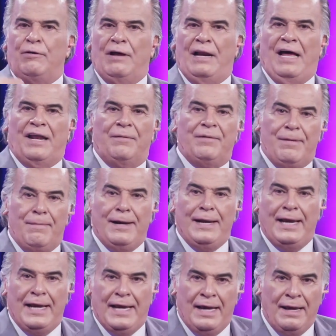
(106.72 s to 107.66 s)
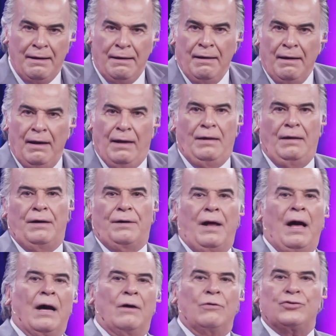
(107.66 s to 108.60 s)
باللغه العربيه من هي
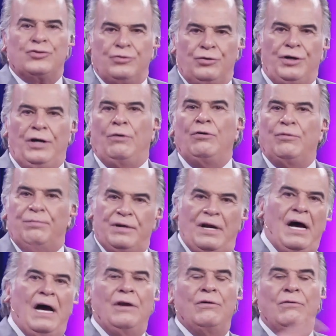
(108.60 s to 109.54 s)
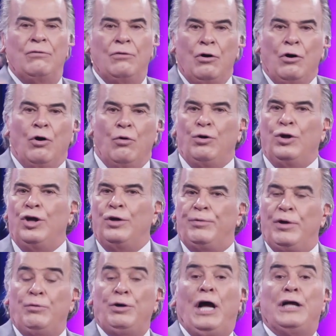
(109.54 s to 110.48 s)
العراق وسوريا ولبنان
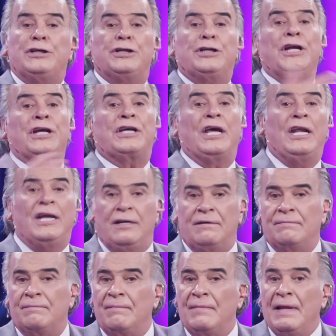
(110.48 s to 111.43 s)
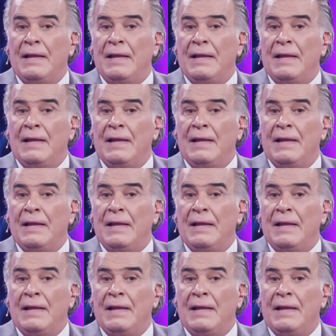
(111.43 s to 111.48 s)
وليبيا ونعددهم كلهم